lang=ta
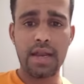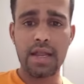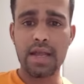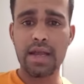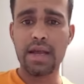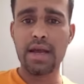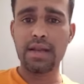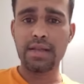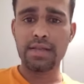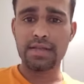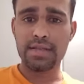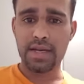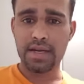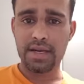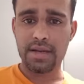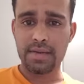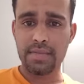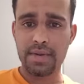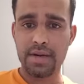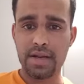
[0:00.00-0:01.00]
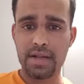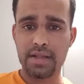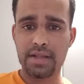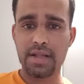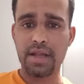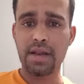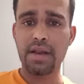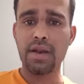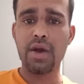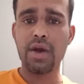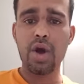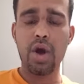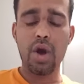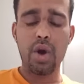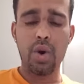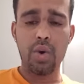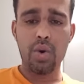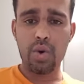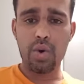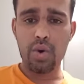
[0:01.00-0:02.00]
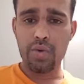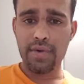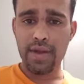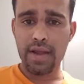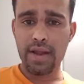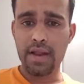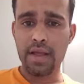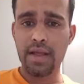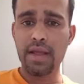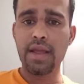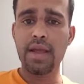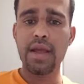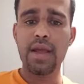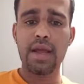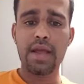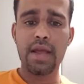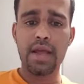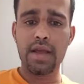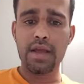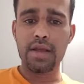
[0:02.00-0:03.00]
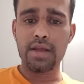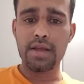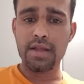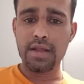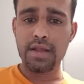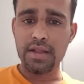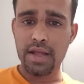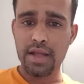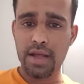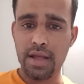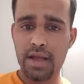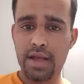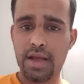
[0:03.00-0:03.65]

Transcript: நீங்கள் சட்டமன்றத்தில் ஒருவேளை எங் இந்த